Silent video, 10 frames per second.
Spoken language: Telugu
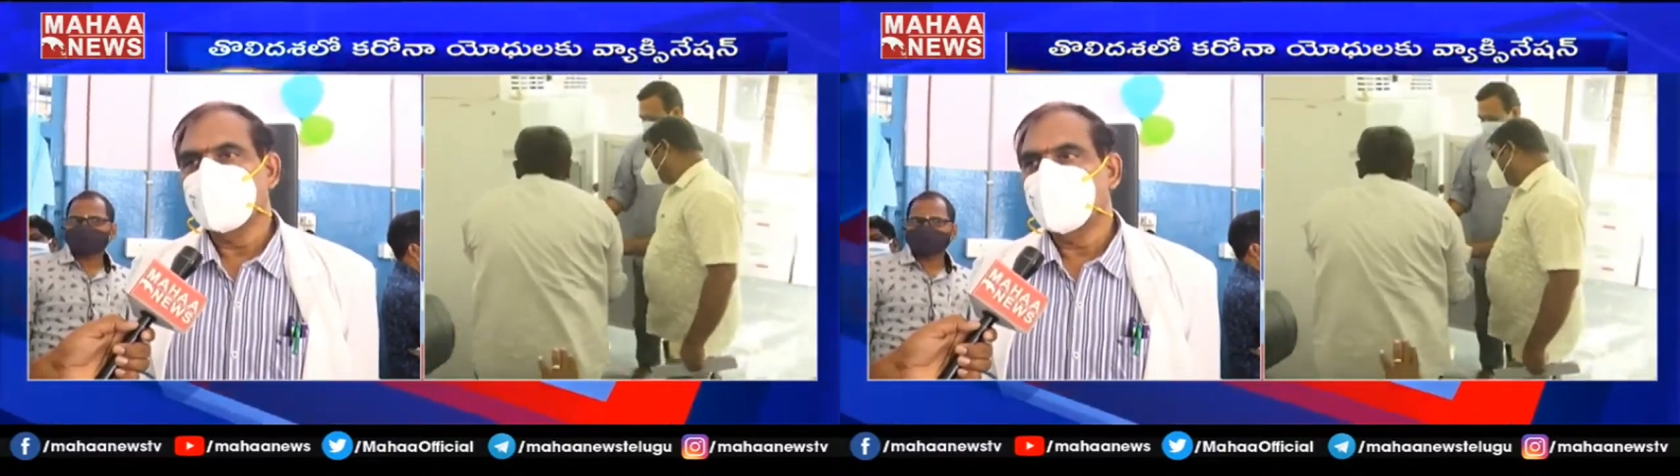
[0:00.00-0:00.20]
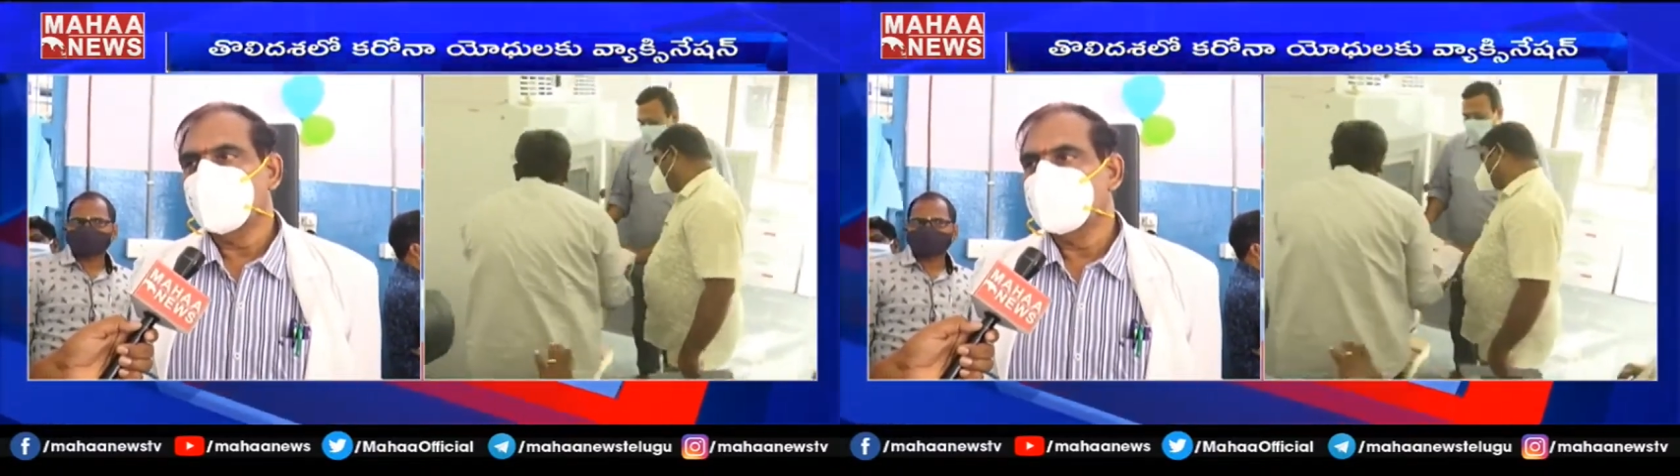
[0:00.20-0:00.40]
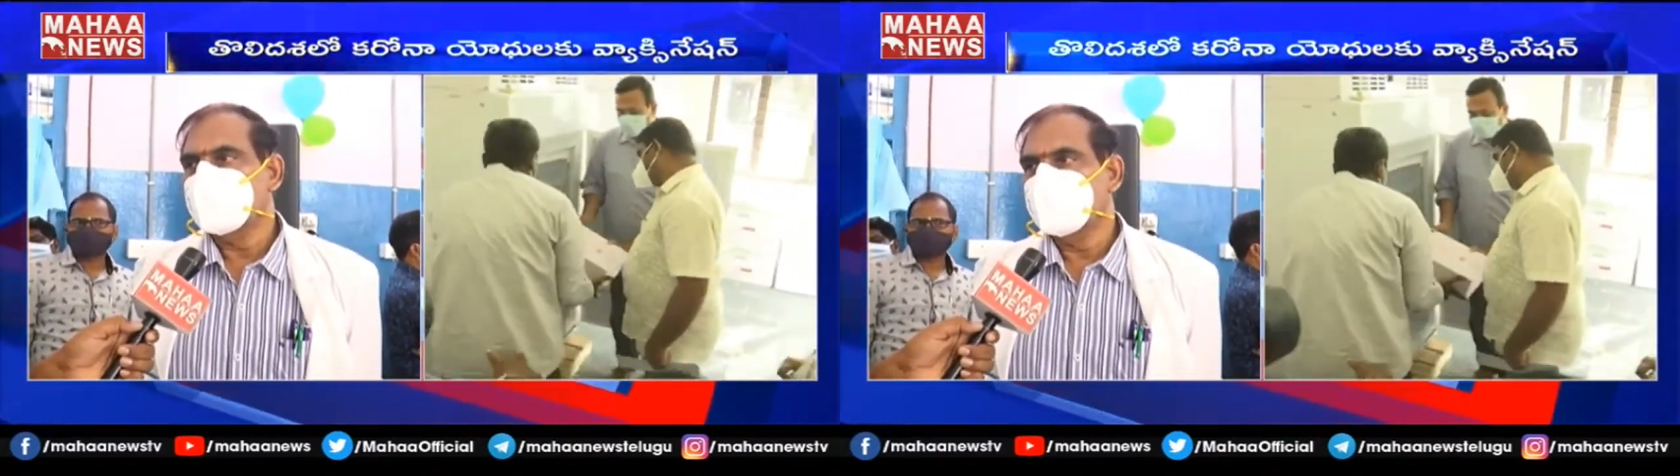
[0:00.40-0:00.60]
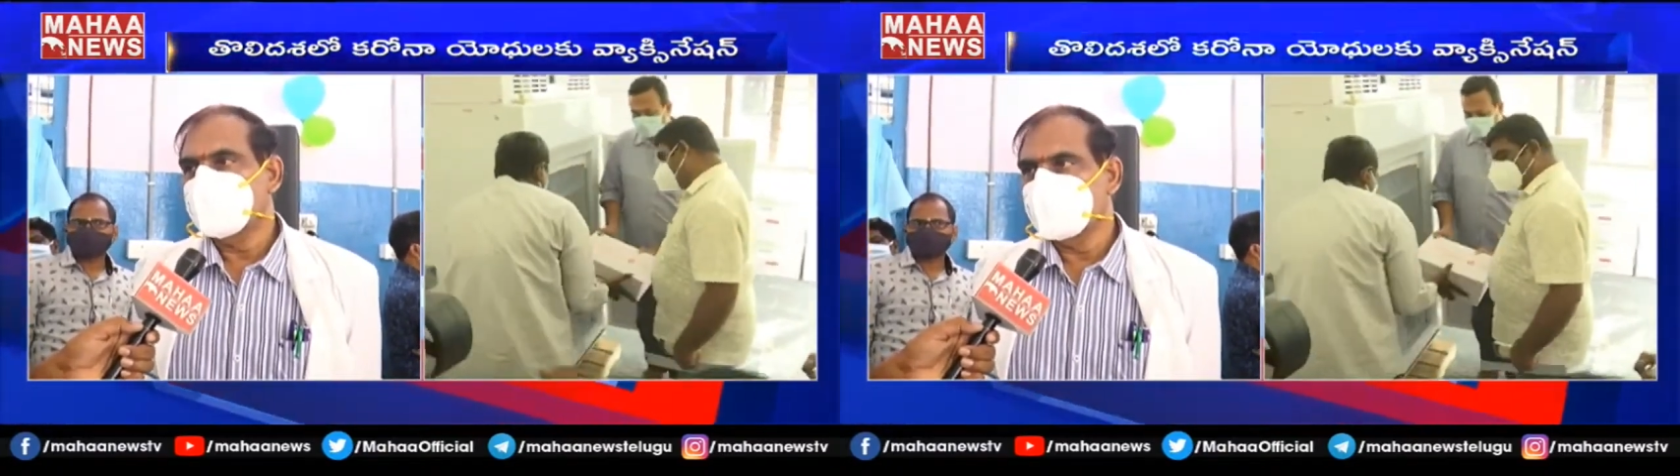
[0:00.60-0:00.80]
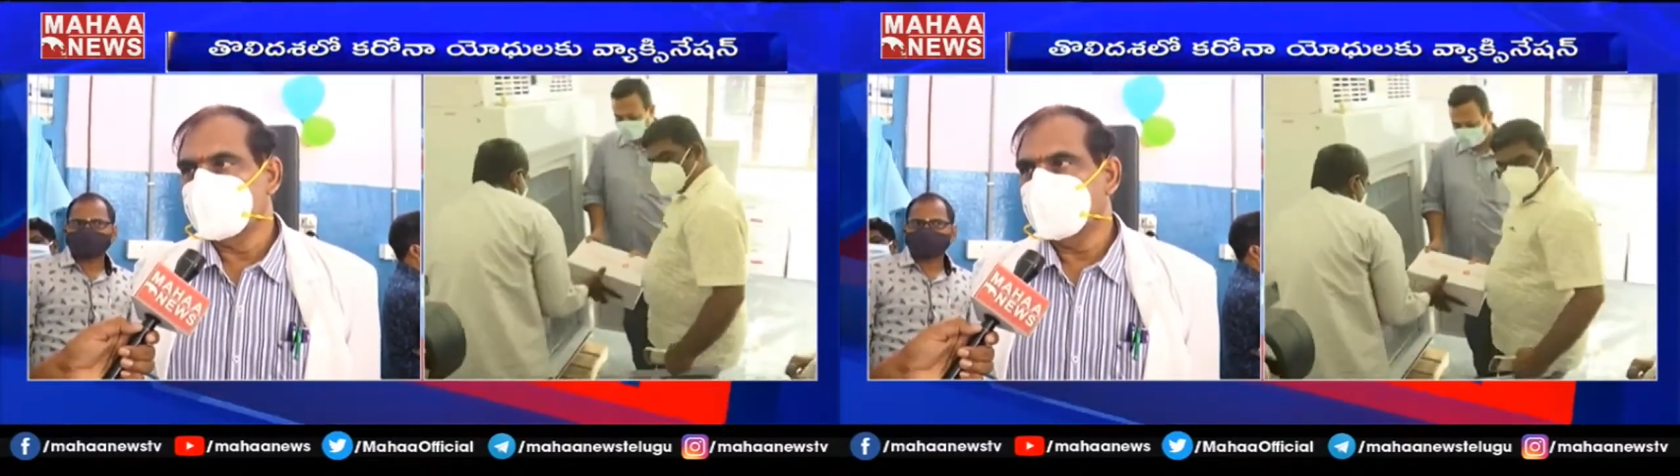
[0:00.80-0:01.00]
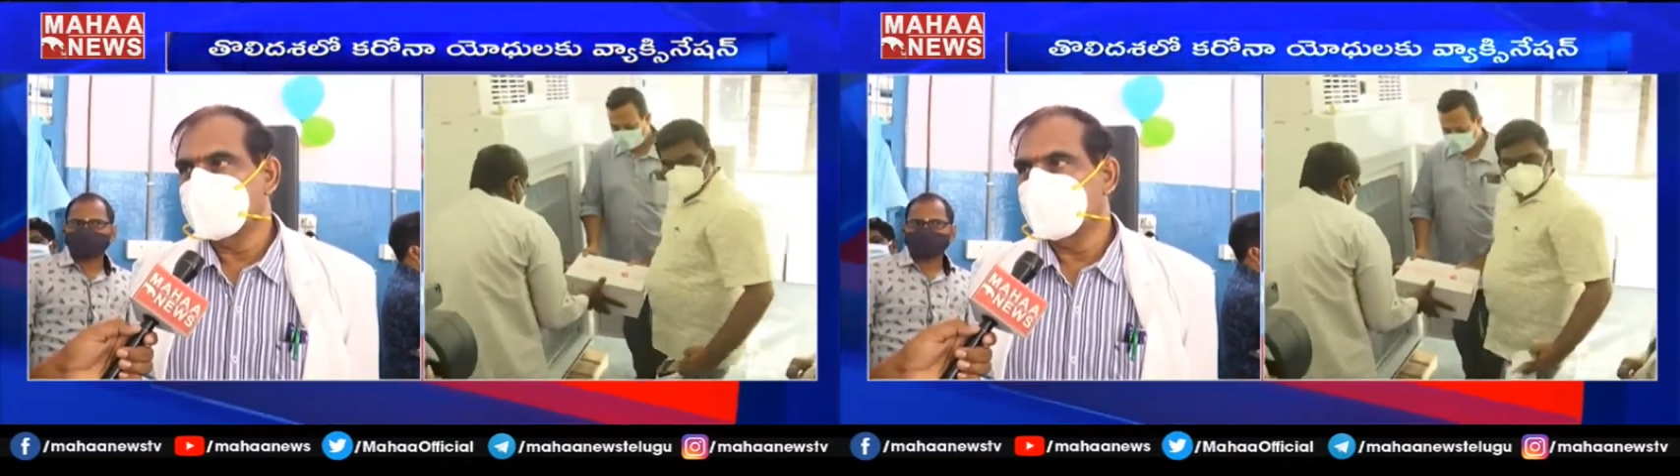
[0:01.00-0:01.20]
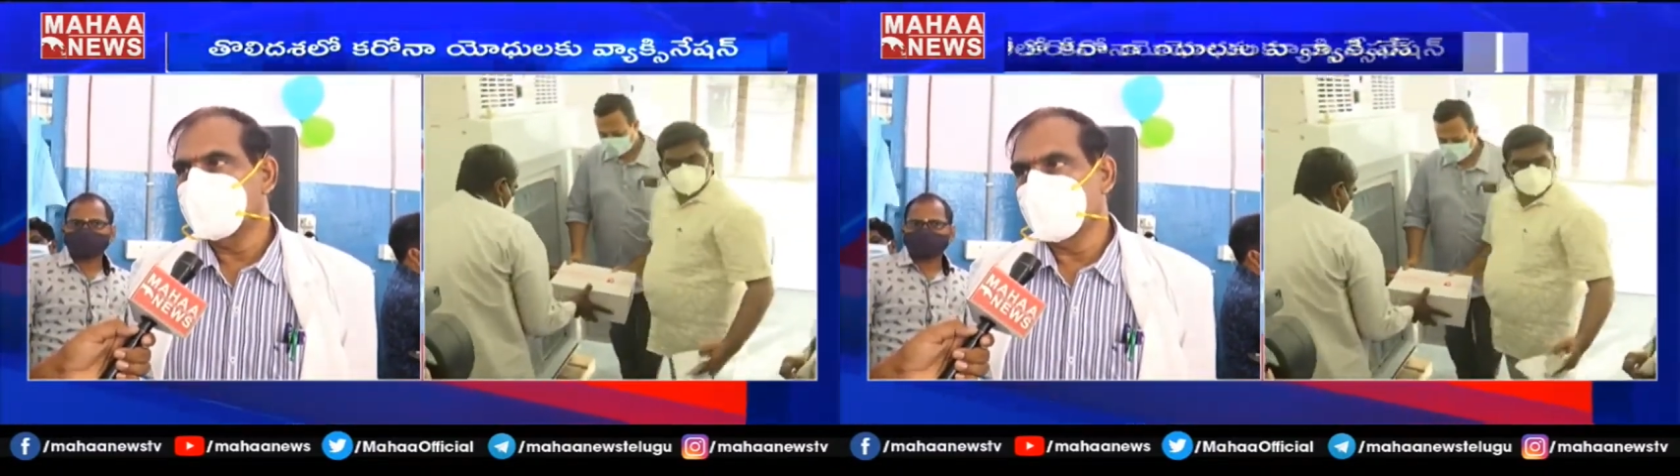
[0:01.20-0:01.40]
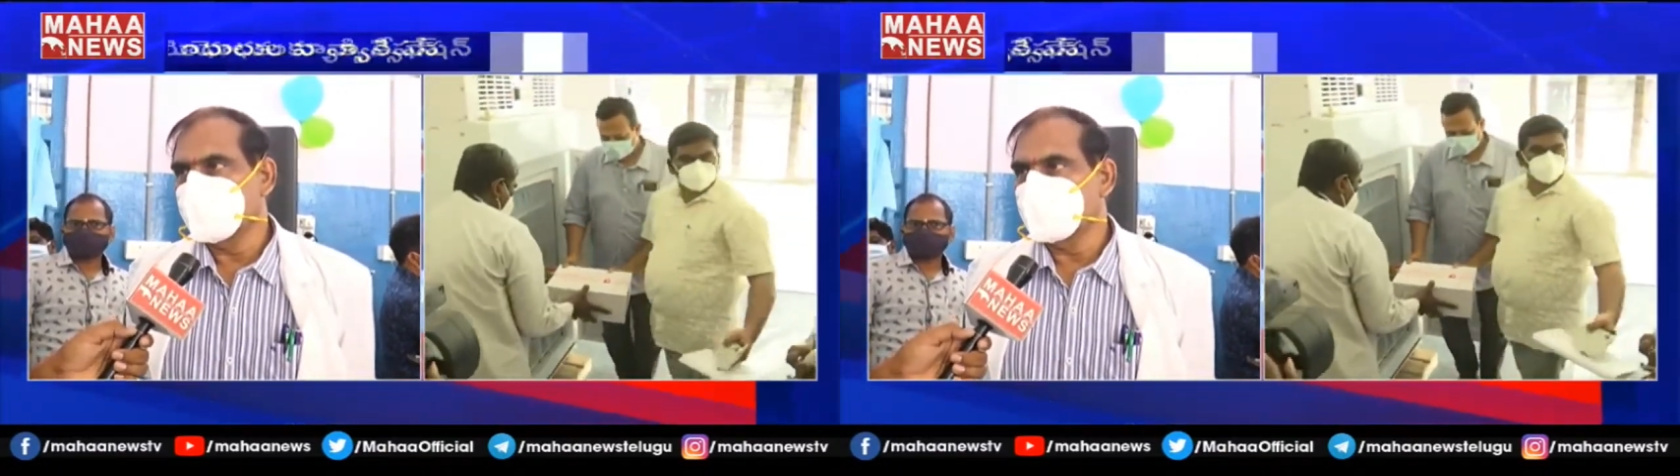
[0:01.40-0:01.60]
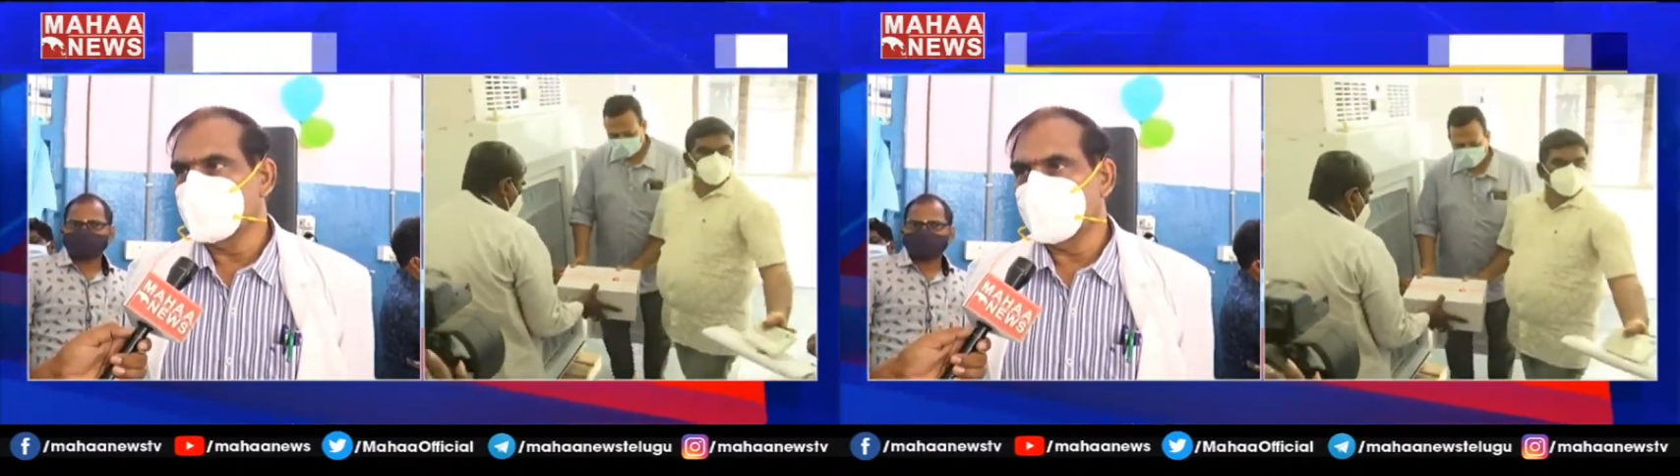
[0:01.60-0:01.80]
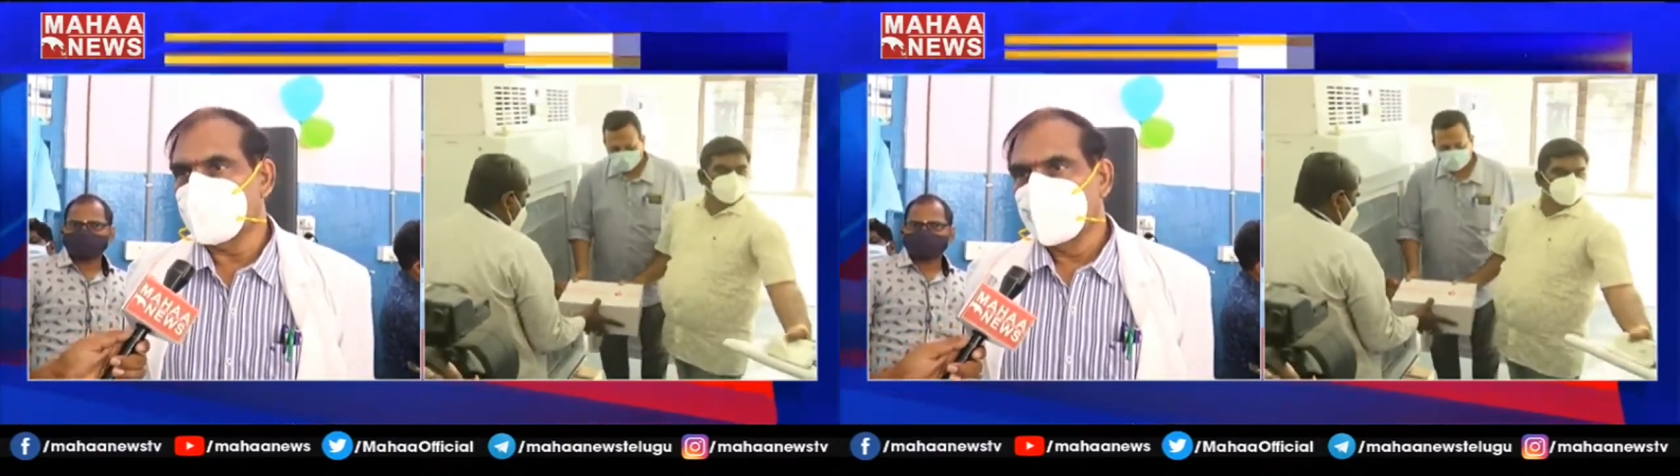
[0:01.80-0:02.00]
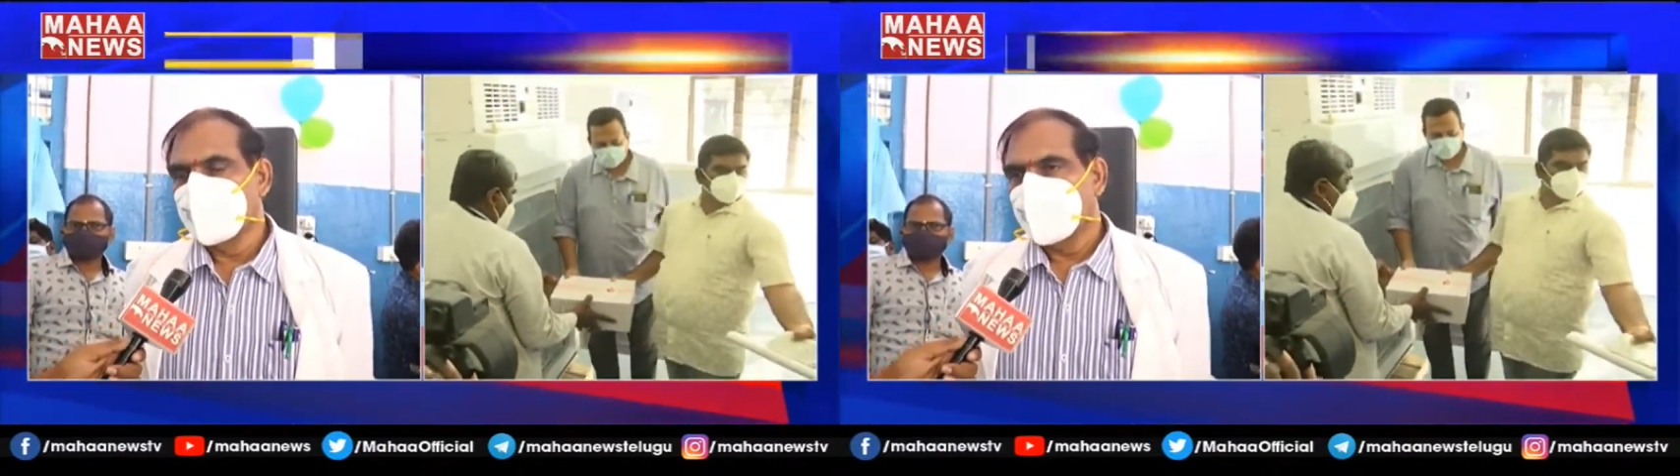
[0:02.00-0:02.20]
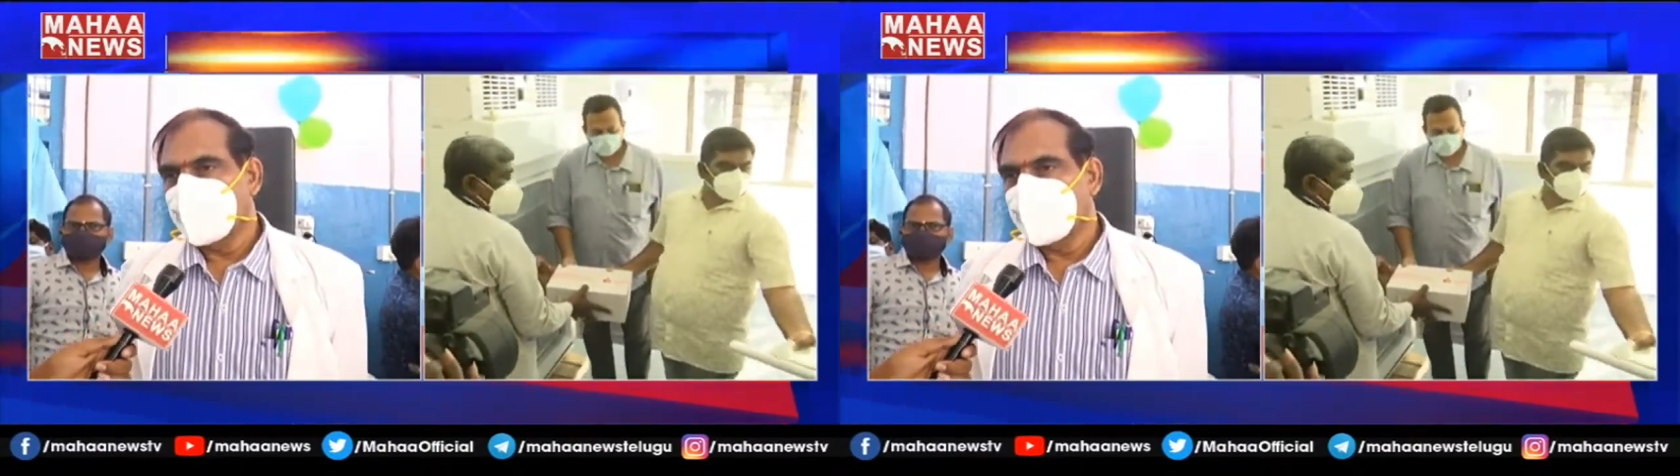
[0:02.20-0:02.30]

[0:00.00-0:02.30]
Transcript: తగినటువంటి చికిత్స చేయడం అనమాట